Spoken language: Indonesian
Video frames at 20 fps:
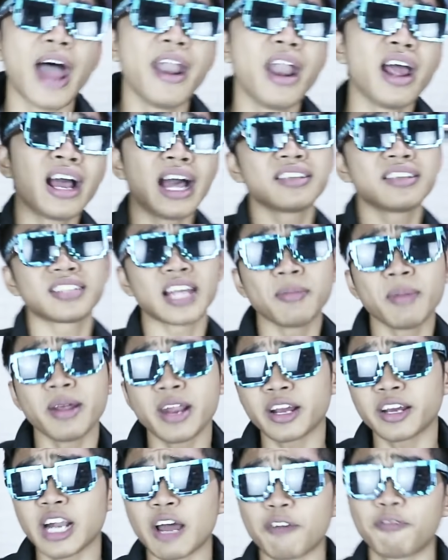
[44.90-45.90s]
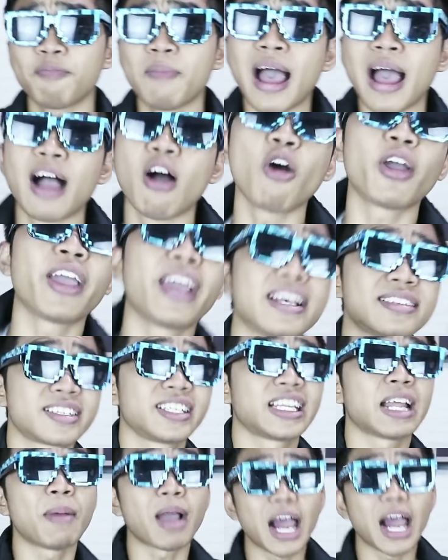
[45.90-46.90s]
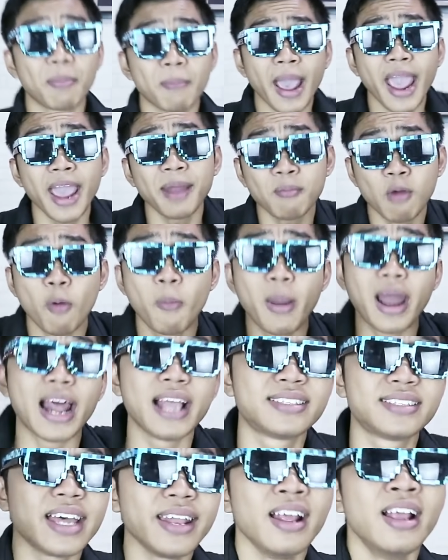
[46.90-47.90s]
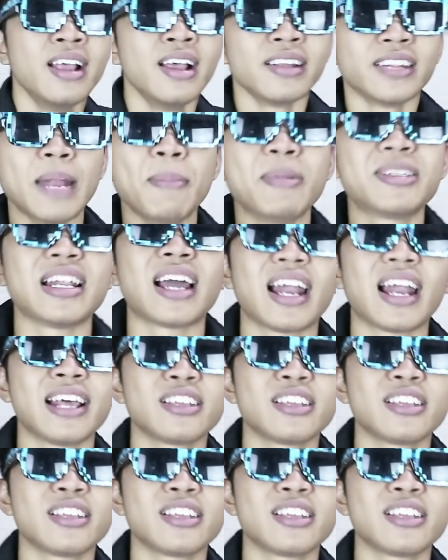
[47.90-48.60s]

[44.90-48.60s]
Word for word: Ada gak selain Minecraft bang? Oke guys, kita bakal main Mobile Legends Dan misalnya